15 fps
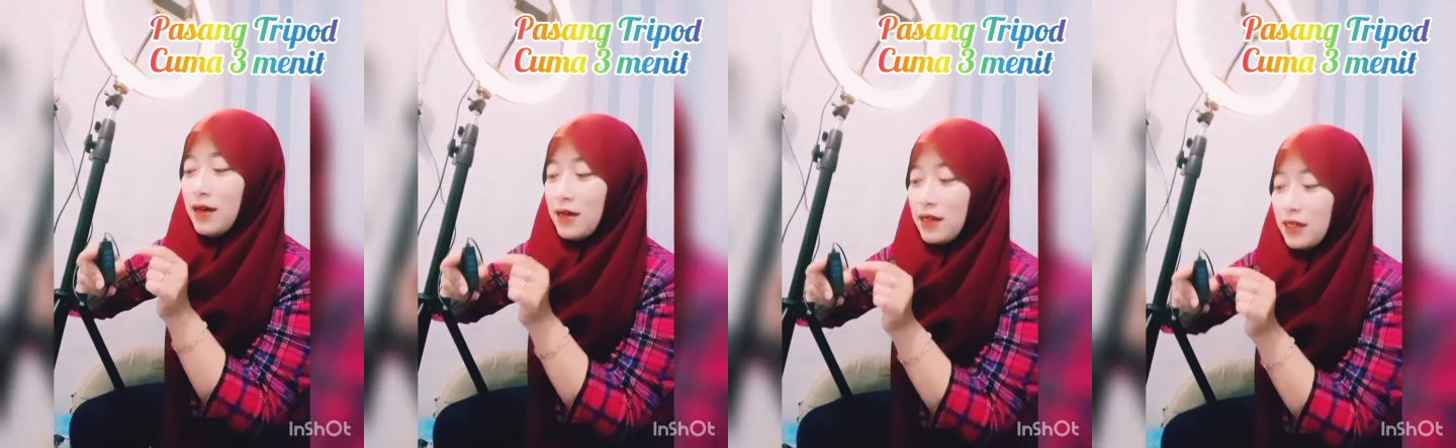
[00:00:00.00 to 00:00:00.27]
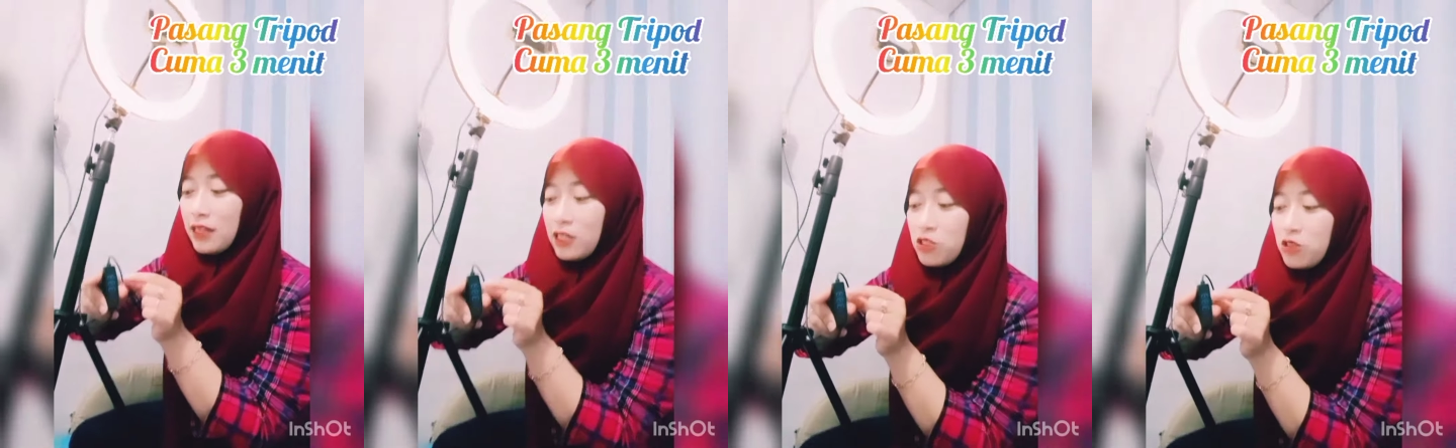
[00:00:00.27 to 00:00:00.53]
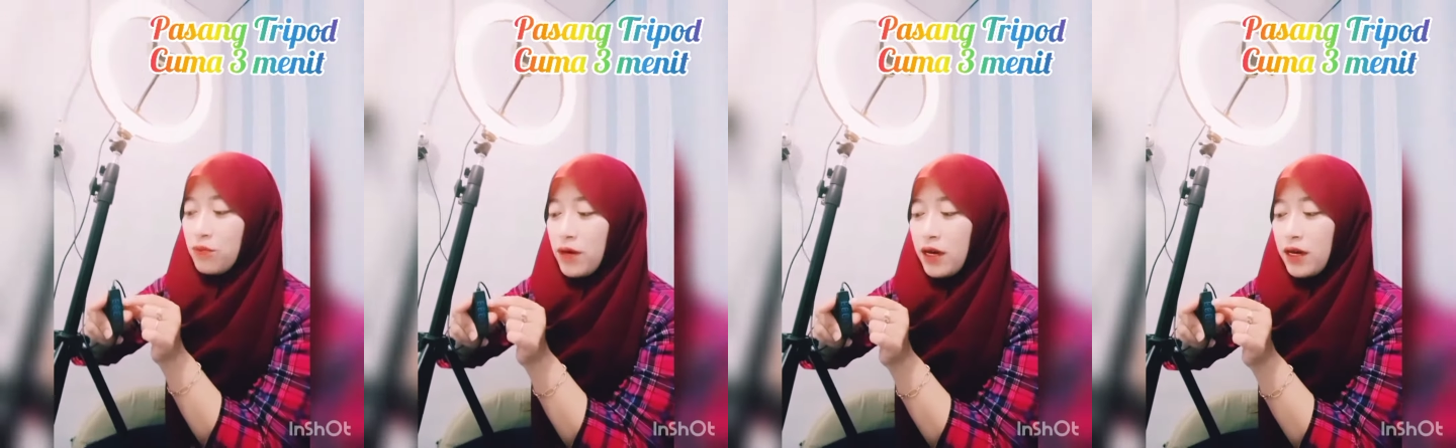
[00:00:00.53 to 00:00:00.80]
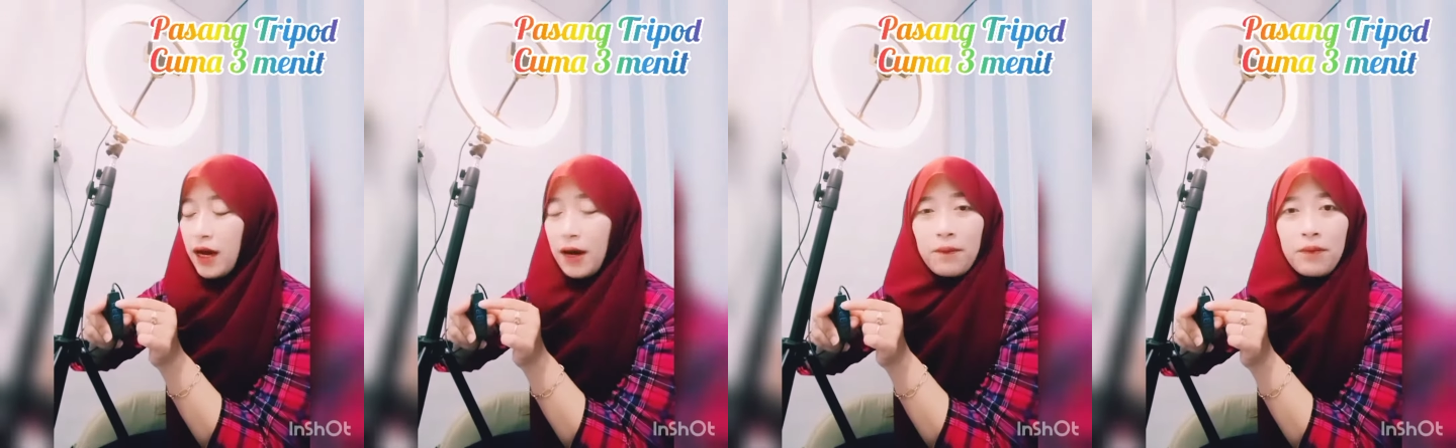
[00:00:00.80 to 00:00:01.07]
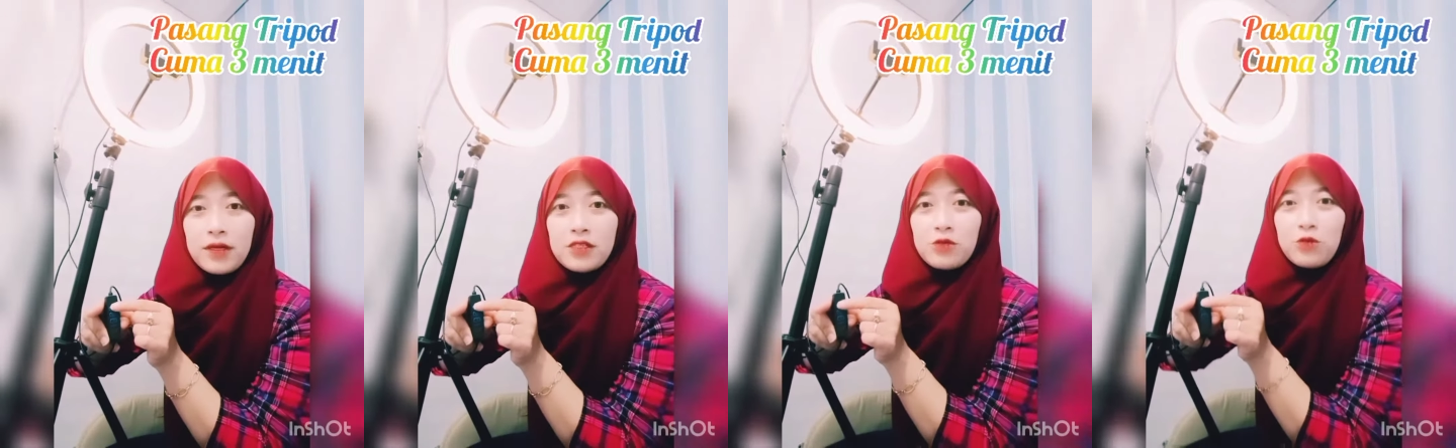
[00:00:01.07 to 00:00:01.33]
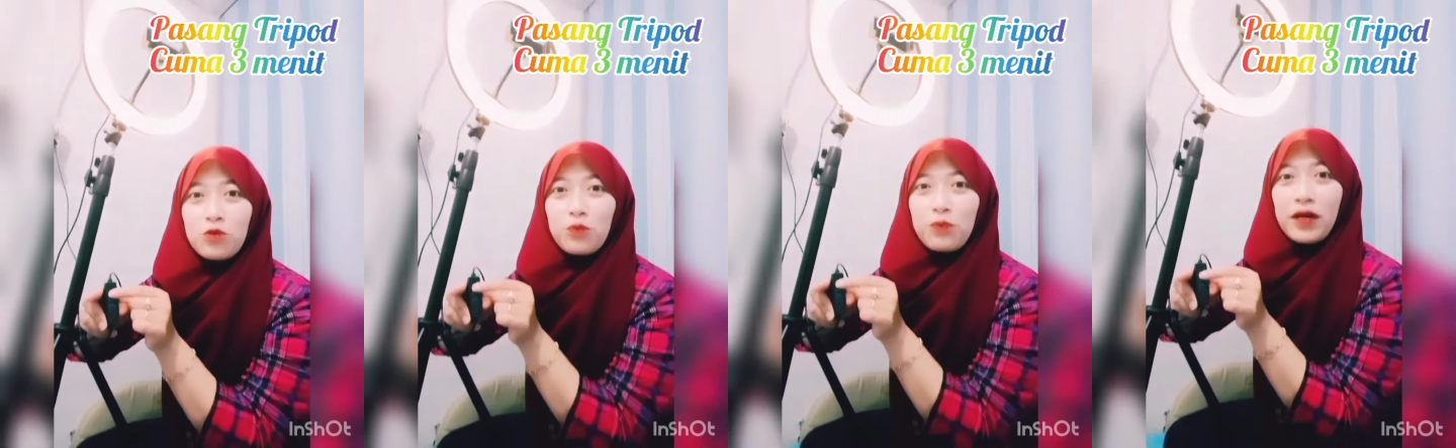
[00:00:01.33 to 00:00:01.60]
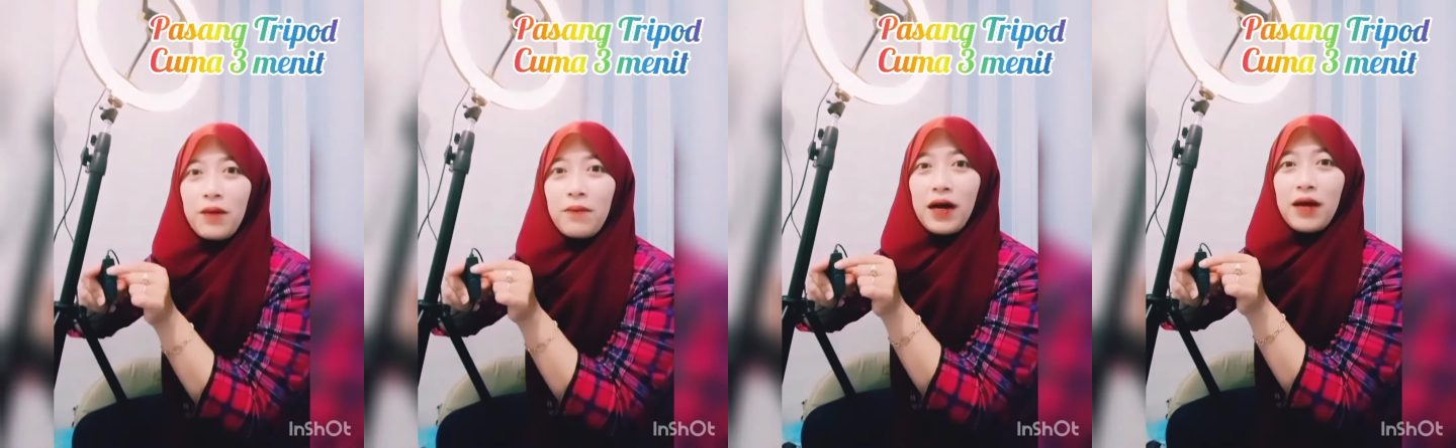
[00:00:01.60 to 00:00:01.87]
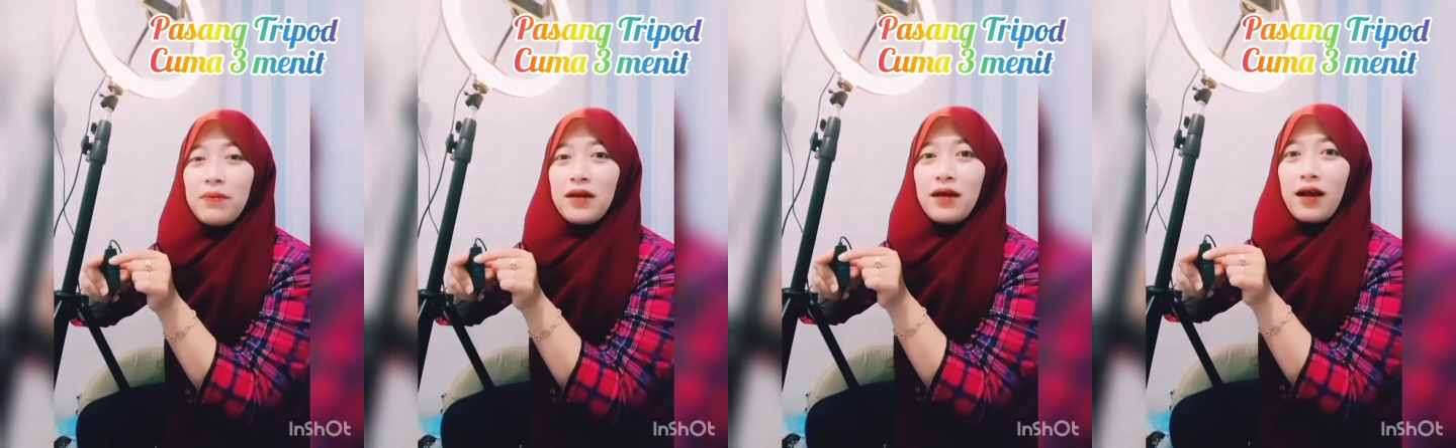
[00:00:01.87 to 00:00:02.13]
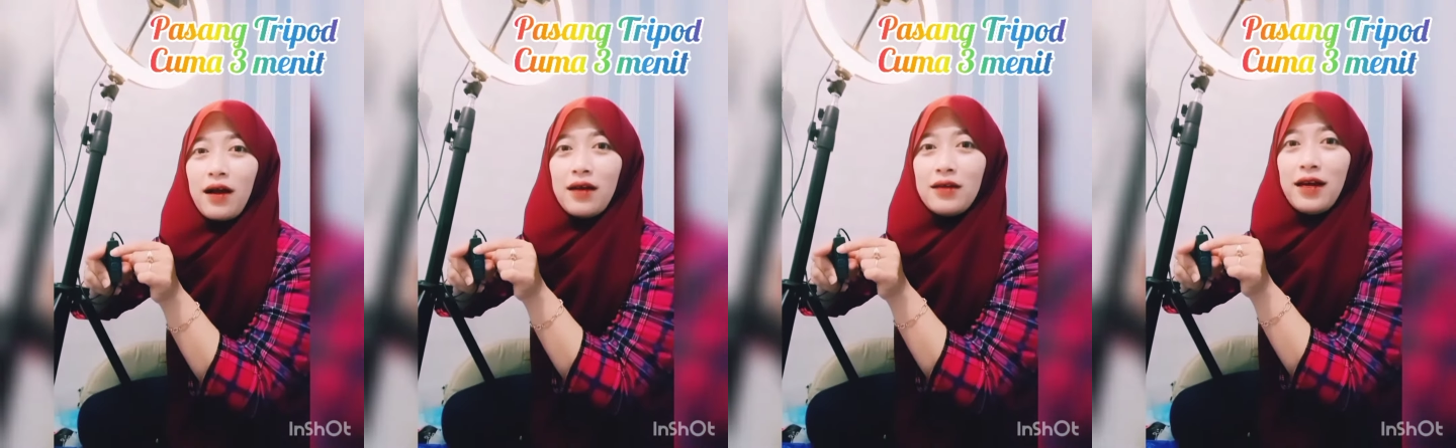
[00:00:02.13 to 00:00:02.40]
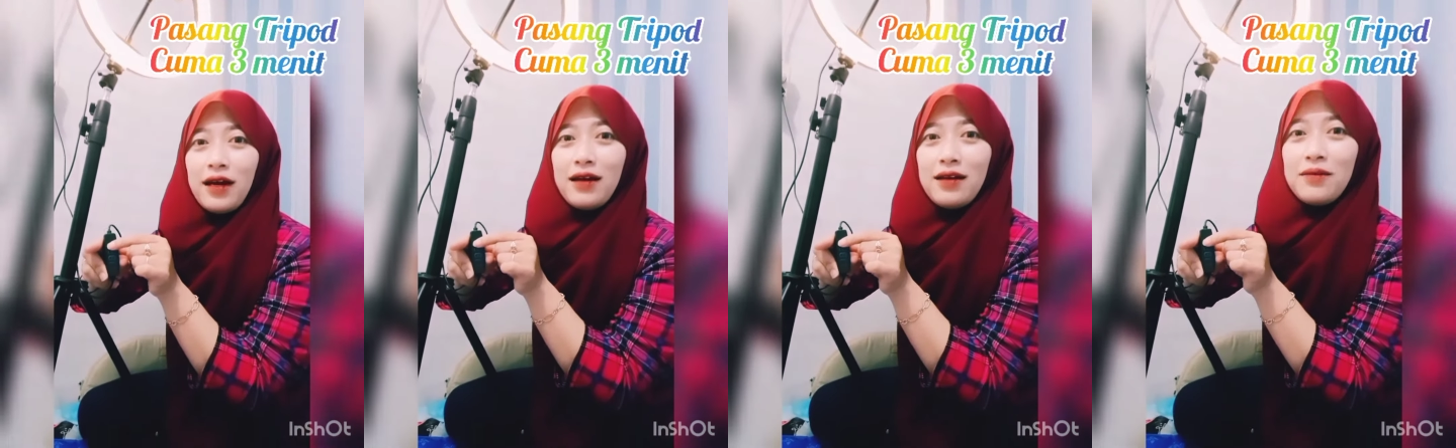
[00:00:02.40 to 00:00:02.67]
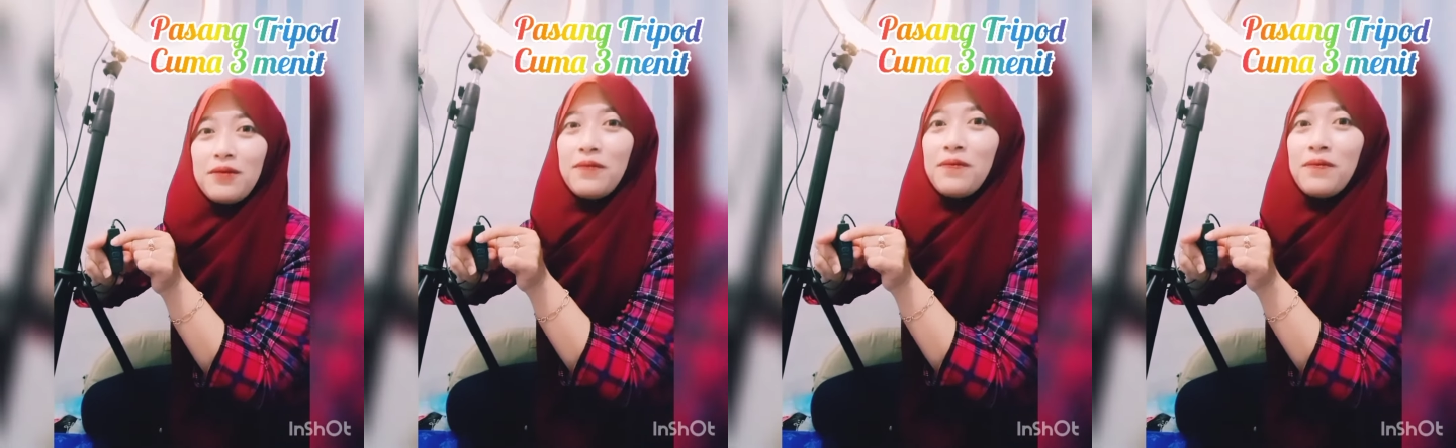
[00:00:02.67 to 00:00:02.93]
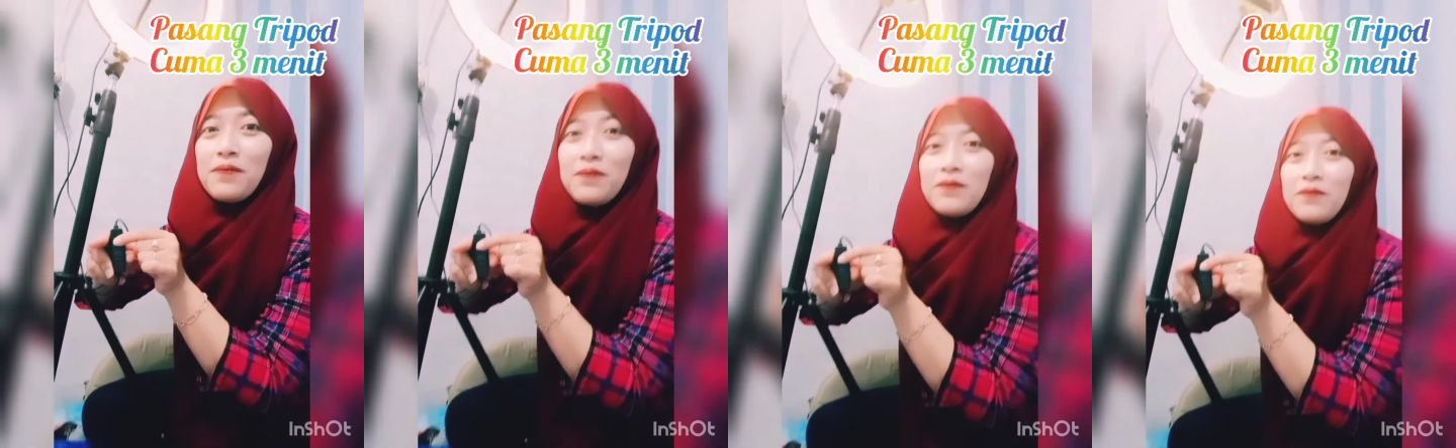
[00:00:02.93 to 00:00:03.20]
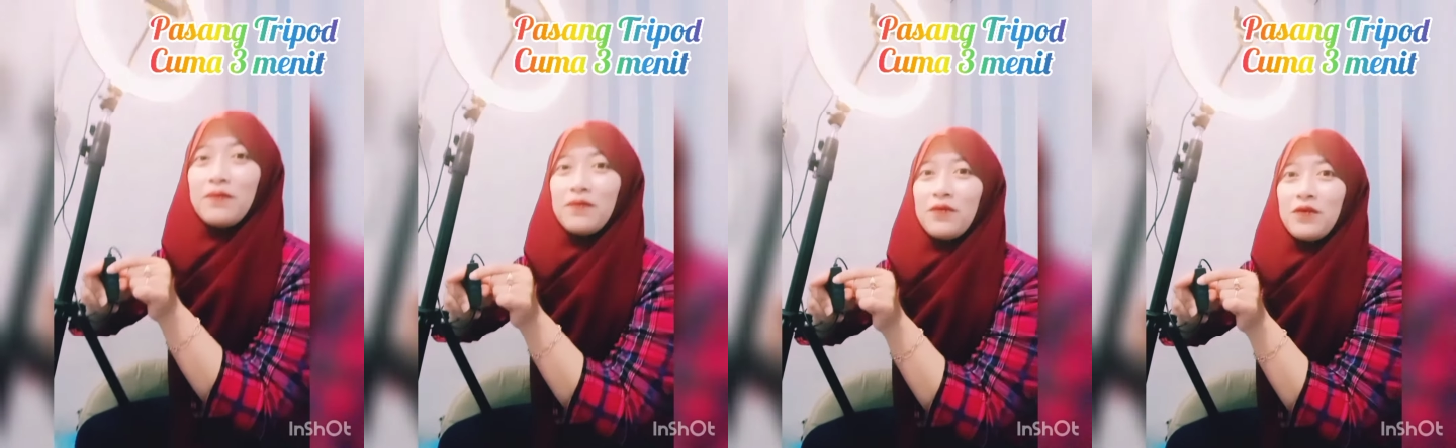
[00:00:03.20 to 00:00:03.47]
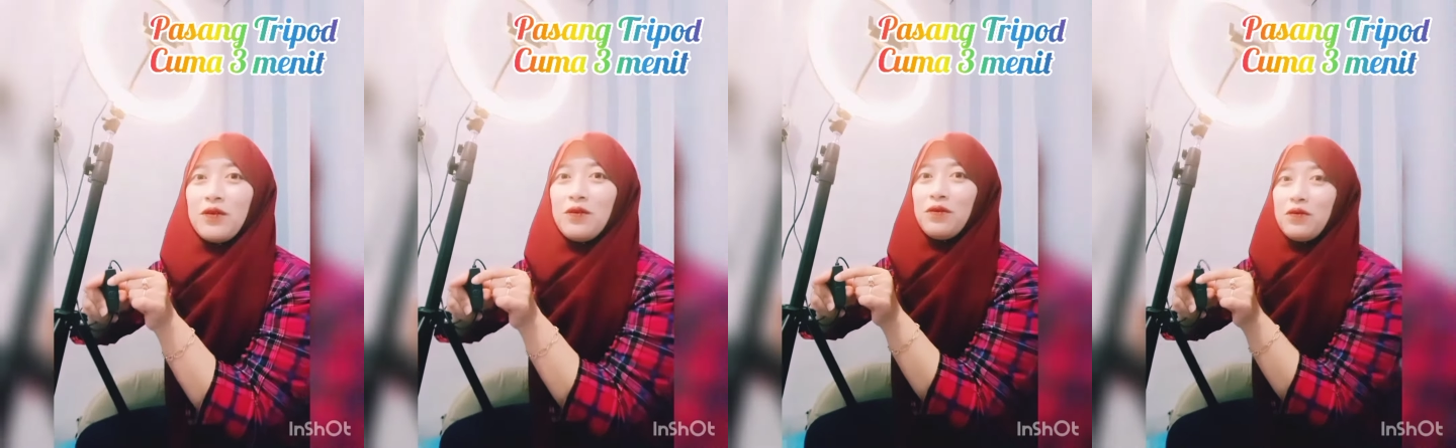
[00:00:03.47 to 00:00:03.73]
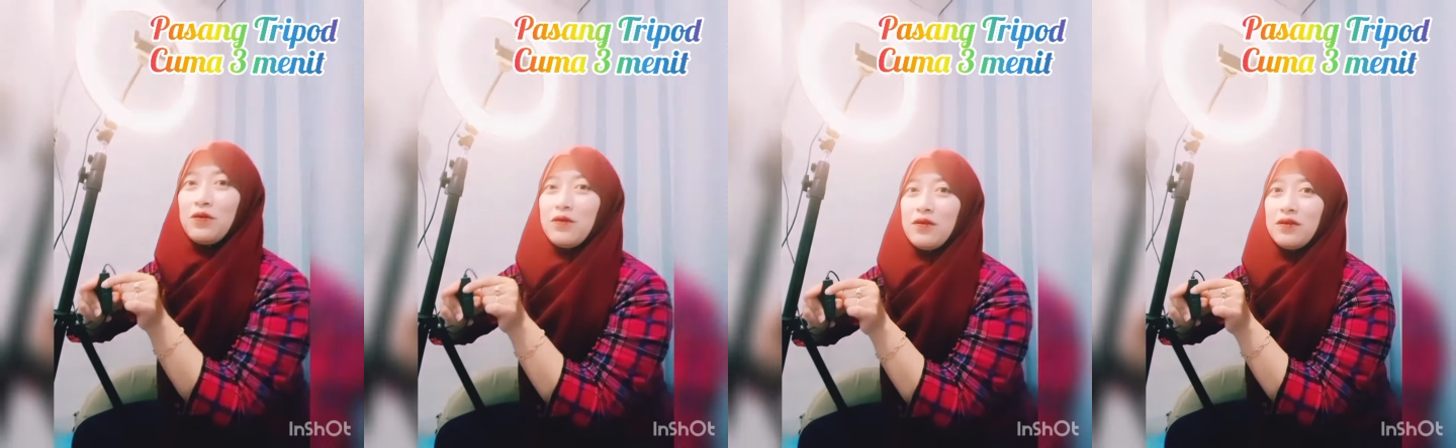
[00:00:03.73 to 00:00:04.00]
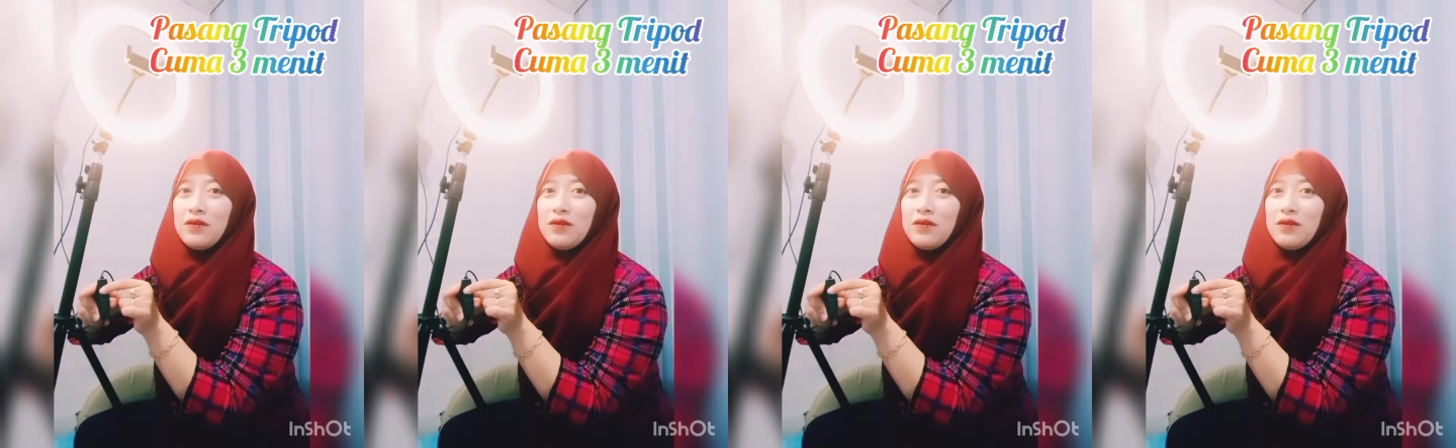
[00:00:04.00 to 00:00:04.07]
kita coba yang plus untuk penambahan penerangannya tuh